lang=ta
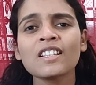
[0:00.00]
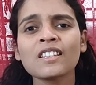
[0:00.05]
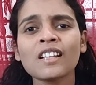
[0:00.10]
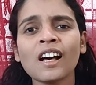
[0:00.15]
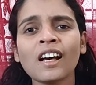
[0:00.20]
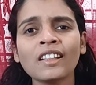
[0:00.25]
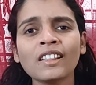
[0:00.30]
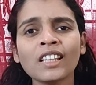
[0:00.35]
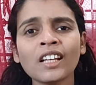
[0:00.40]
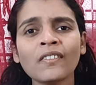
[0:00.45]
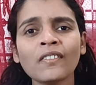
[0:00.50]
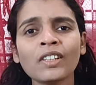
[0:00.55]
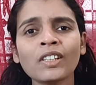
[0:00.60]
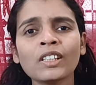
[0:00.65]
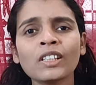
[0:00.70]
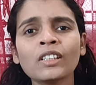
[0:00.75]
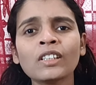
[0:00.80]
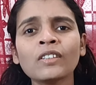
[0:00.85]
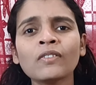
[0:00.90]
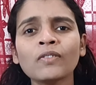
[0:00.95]
சாத்தா
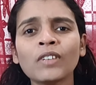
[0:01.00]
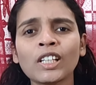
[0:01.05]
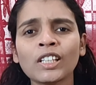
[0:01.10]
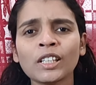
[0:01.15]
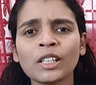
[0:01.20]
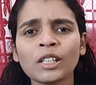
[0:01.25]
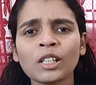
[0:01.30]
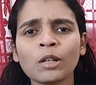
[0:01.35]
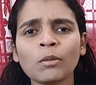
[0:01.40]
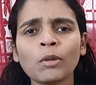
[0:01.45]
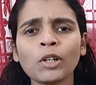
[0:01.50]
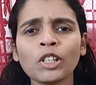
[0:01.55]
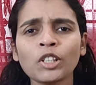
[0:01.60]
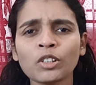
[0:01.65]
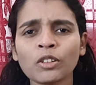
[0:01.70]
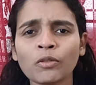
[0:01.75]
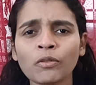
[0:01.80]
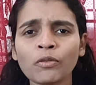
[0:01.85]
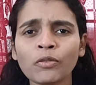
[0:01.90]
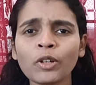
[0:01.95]
வந்து வெளியரங்கமாக
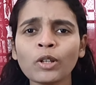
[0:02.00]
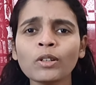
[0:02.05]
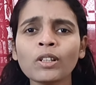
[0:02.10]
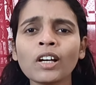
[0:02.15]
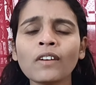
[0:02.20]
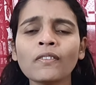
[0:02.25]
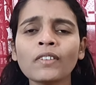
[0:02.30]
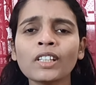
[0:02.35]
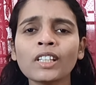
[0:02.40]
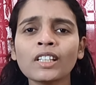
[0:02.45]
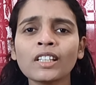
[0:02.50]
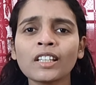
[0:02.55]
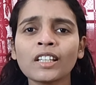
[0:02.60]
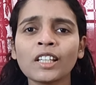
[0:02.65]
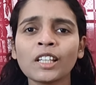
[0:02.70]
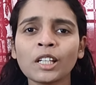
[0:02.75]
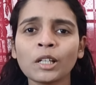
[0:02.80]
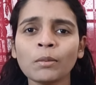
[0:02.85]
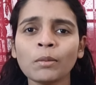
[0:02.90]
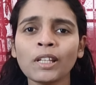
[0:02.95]
எவ்வளோ தான் வந்து அந்த
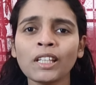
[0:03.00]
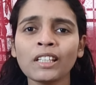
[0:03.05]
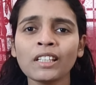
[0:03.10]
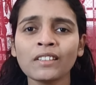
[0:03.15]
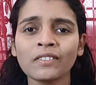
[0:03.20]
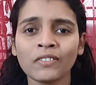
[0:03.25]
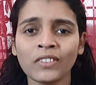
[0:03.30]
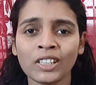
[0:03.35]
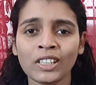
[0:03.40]
கிருபையின்